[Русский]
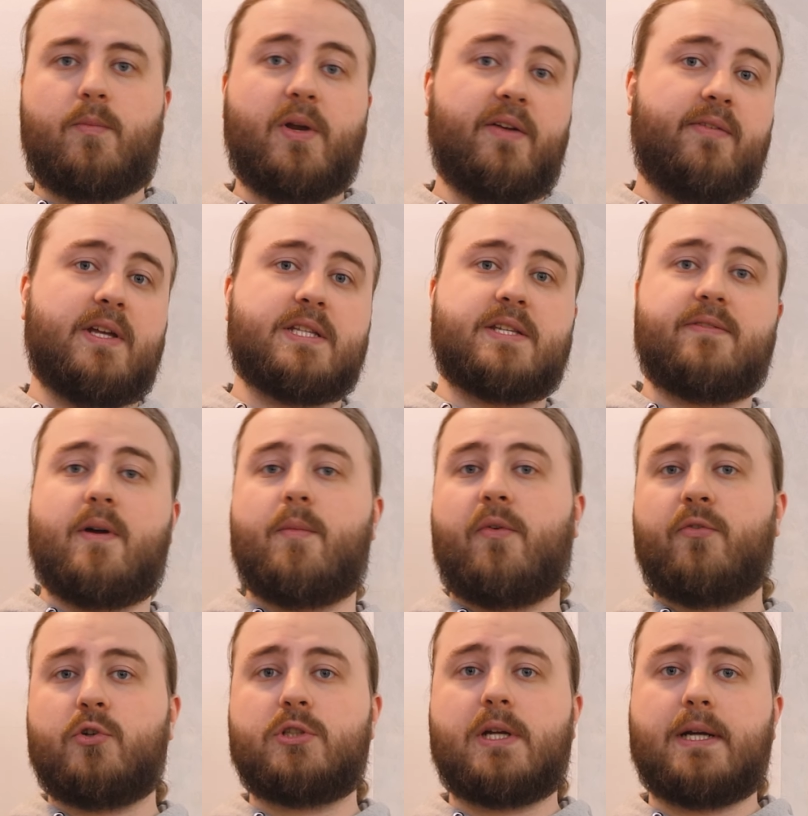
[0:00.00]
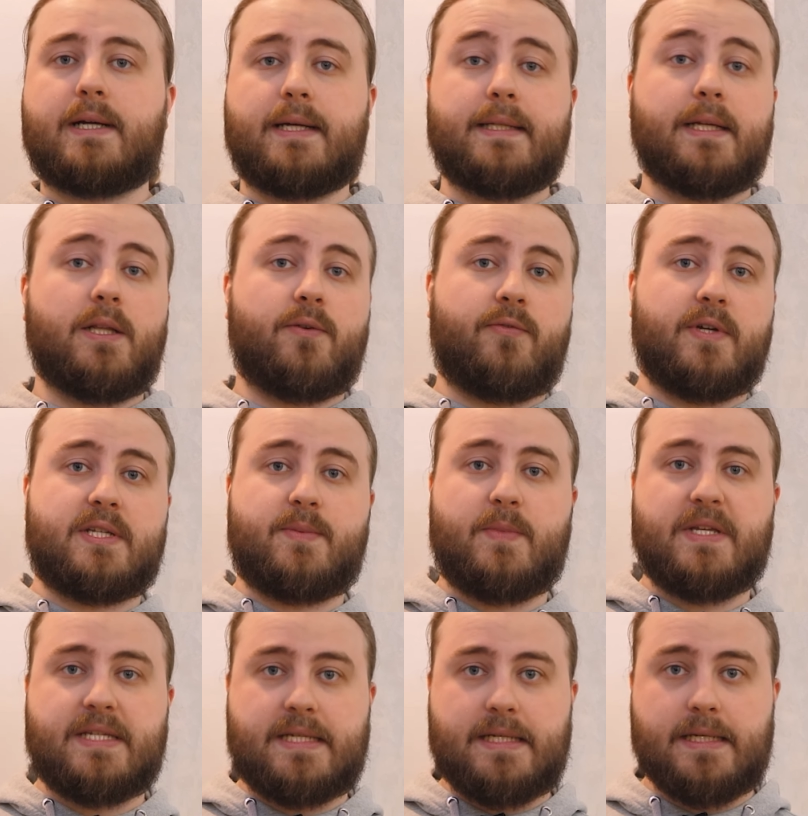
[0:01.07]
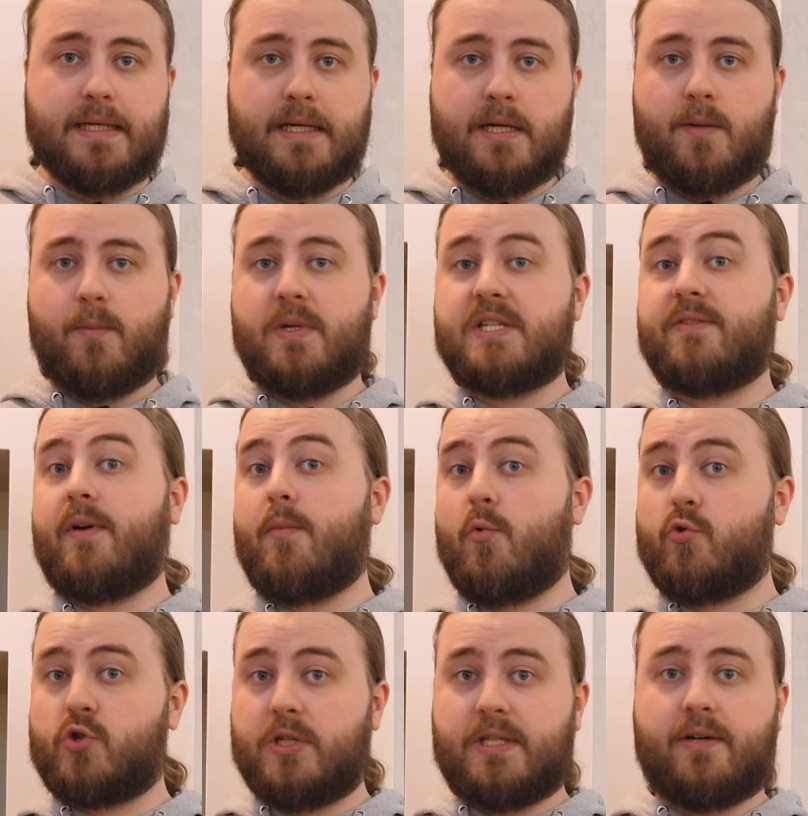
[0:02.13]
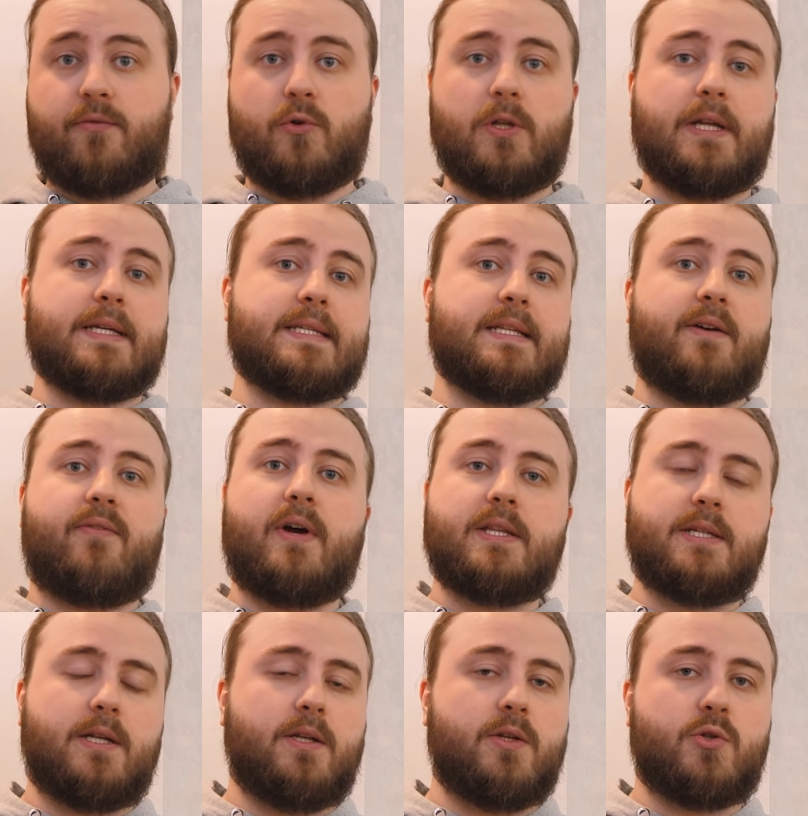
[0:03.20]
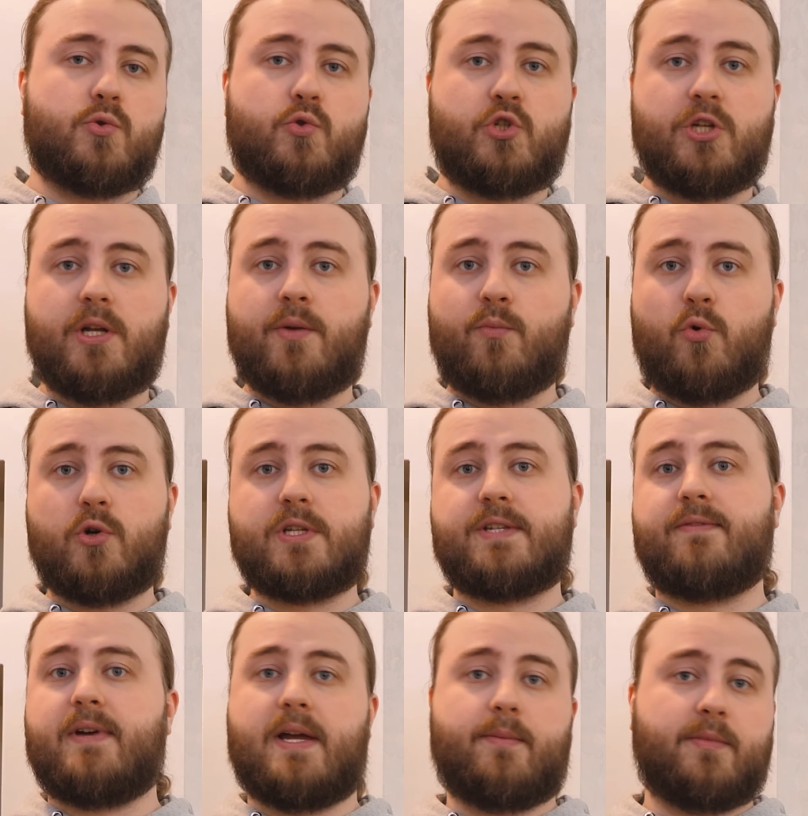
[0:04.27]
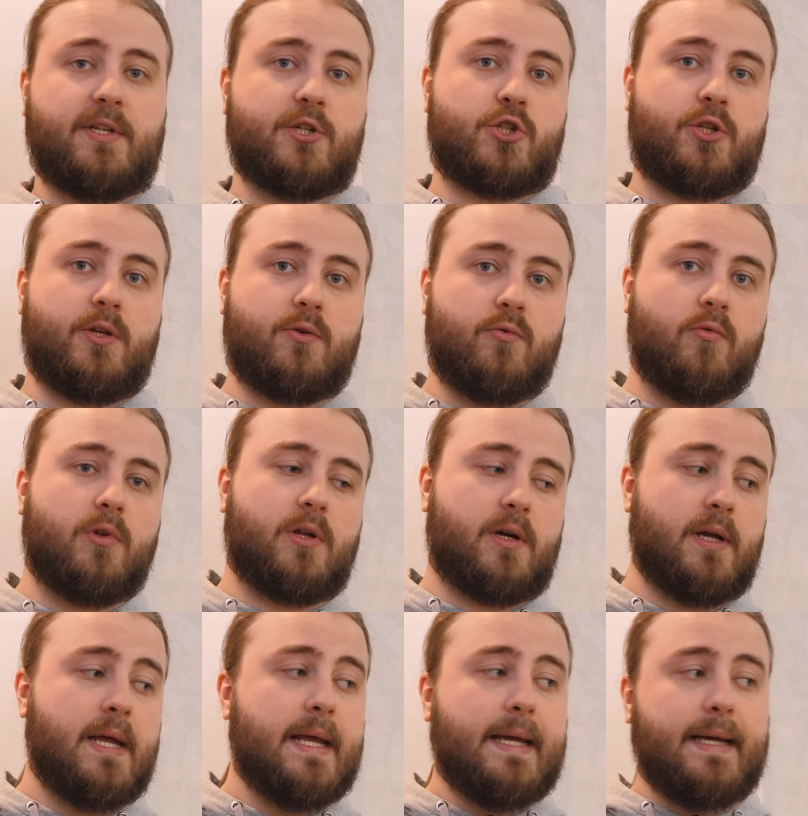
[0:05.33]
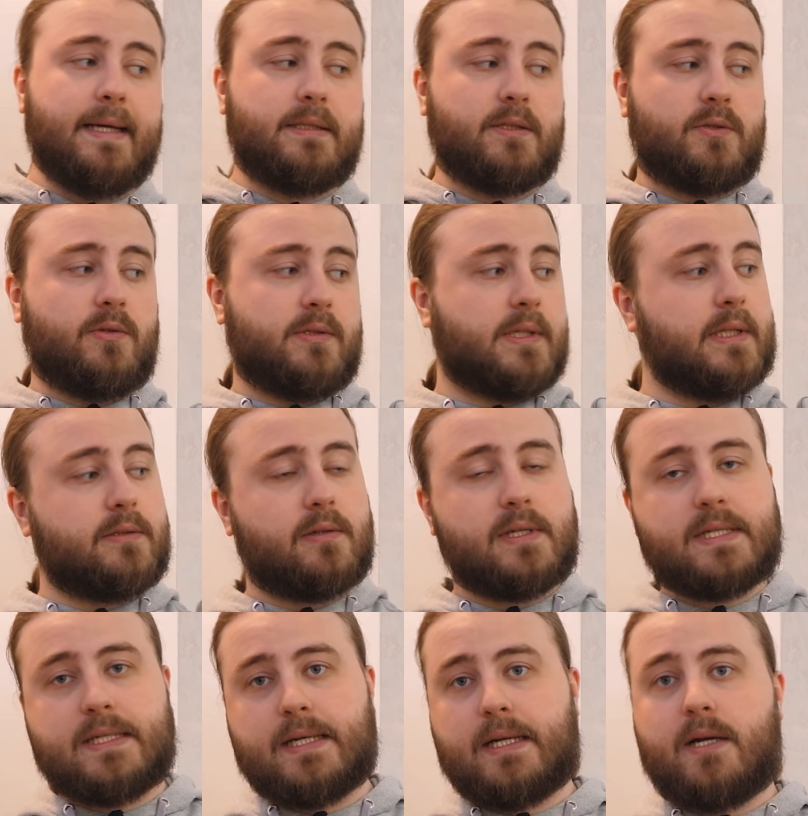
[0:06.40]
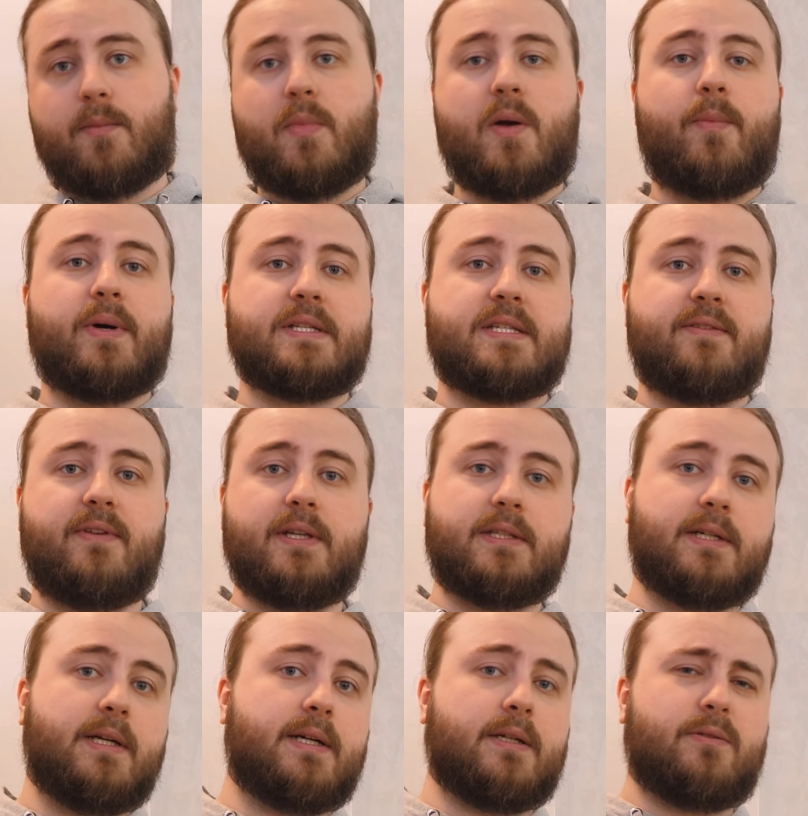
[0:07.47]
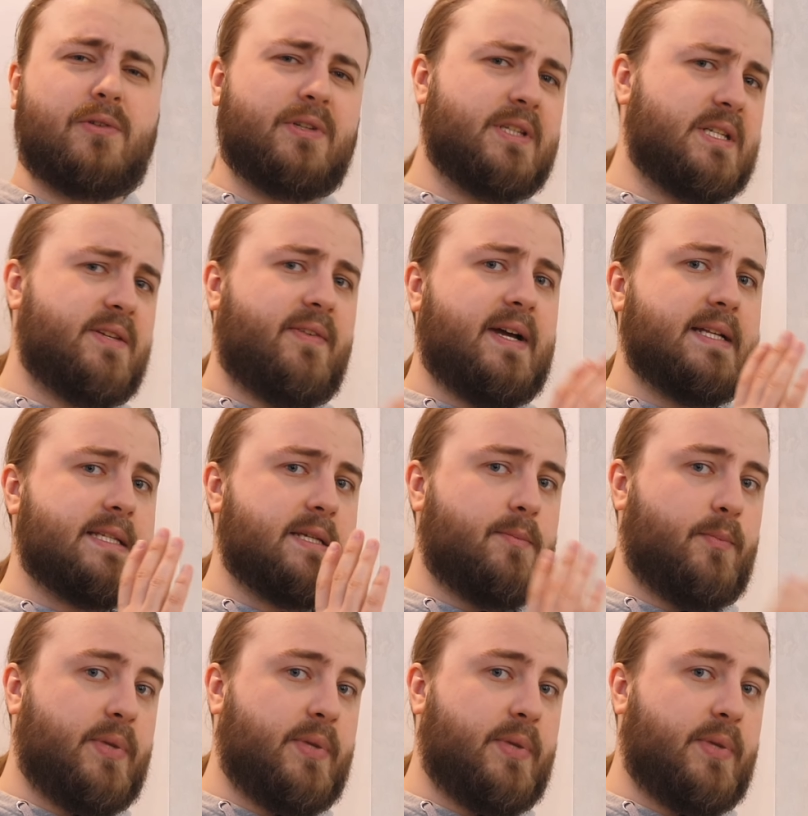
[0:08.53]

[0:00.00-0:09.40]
Привет, с вами Федор и канал FXPC. Мы с вами уже довольно основательно изучили боксовый AMD-шный а кулер. Это тот, который с RGB подсветкой, который называется